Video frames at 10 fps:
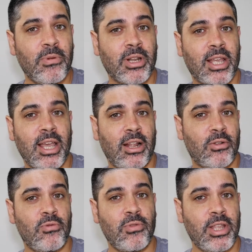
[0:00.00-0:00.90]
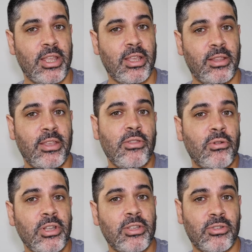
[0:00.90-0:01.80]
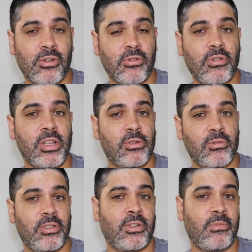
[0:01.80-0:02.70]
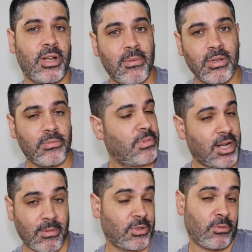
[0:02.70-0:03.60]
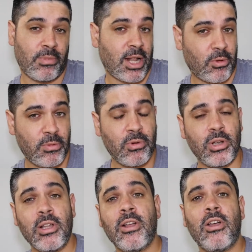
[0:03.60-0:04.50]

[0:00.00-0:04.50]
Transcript: perché alcuni titoli sono in esclusiva per, Ama per Amazon, per Audible